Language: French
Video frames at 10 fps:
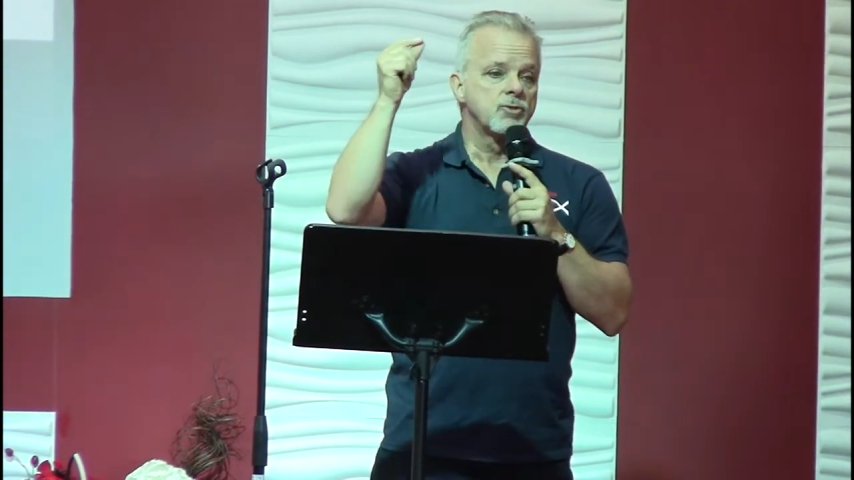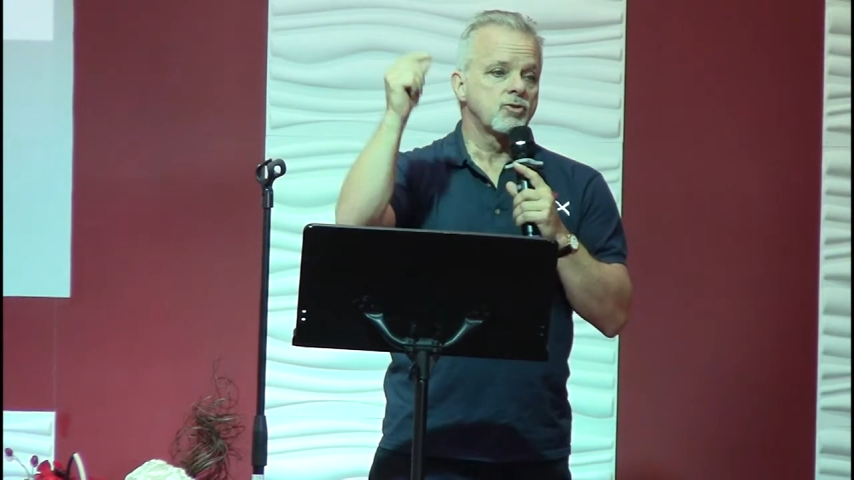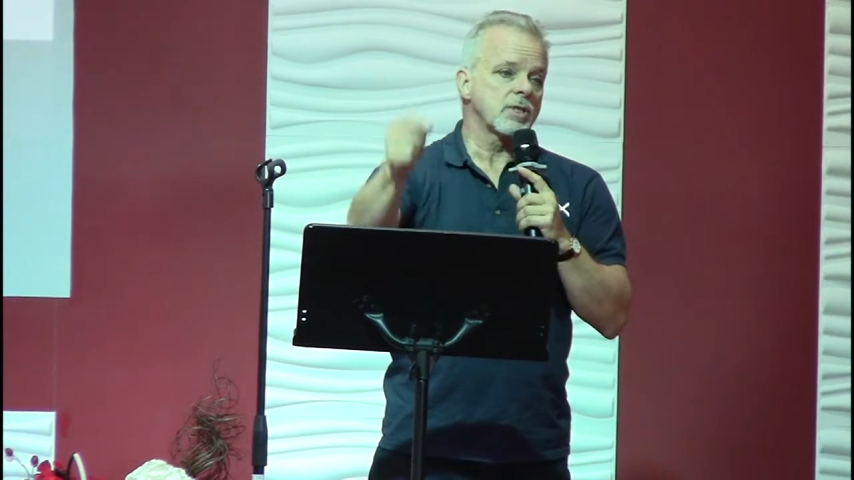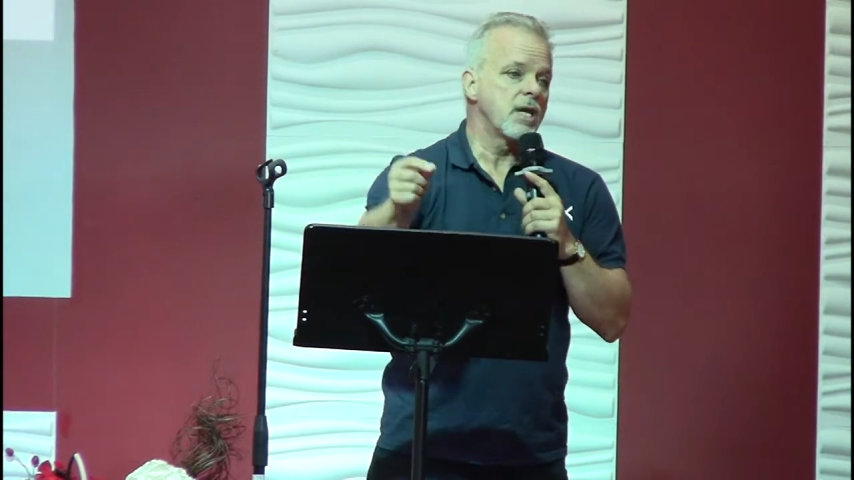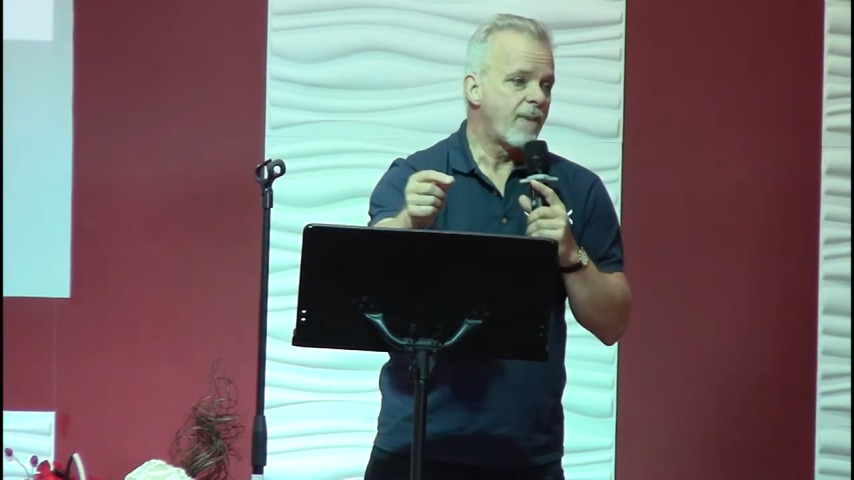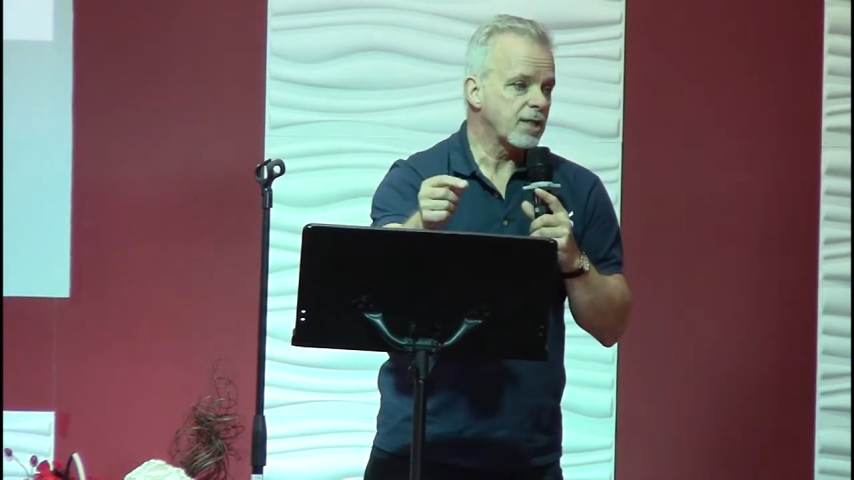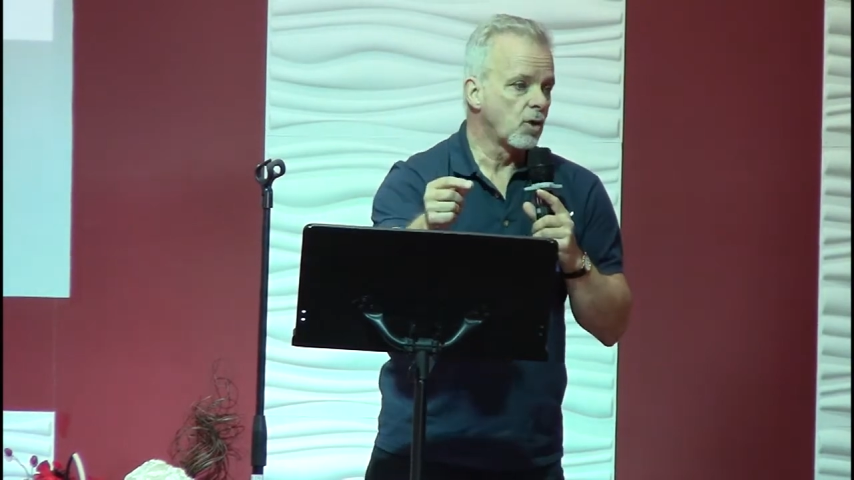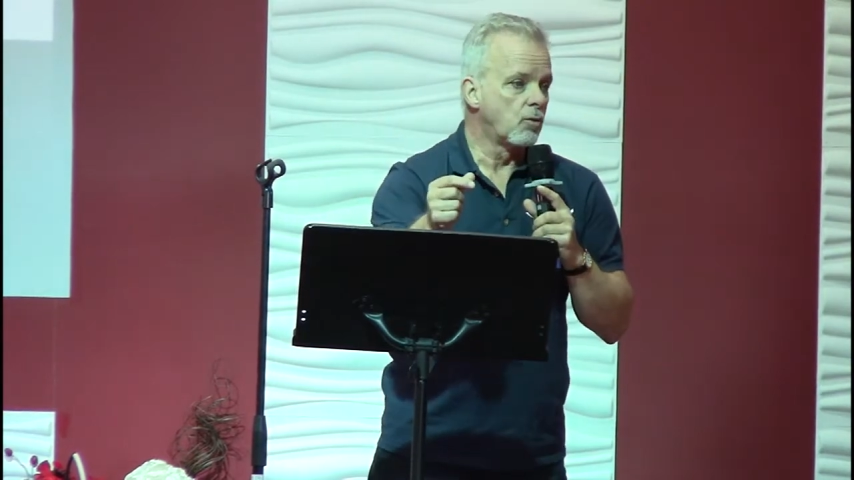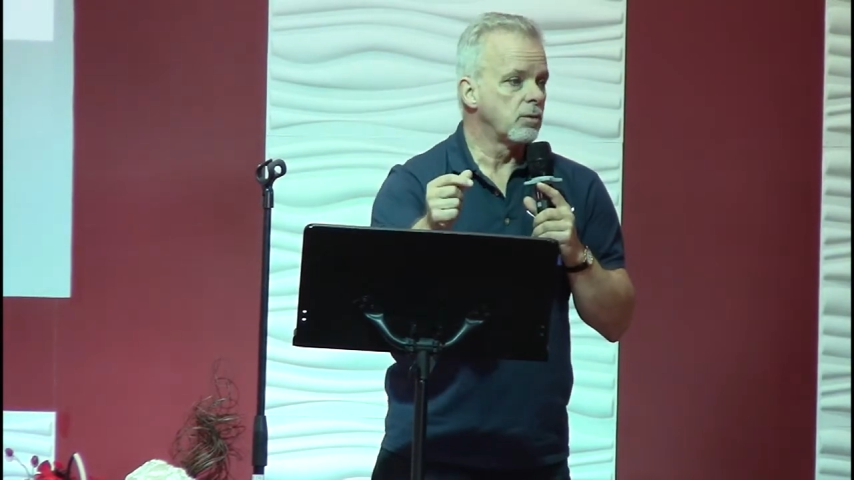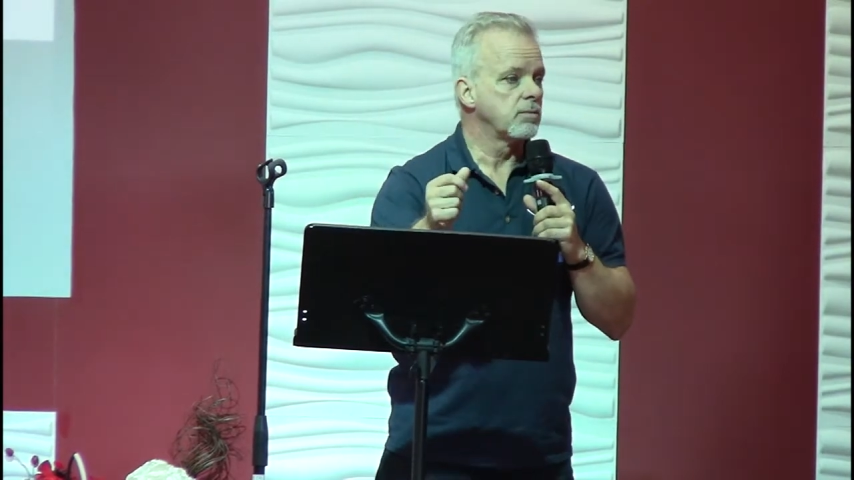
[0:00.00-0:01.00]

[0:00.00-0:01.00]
Tous les bateaux,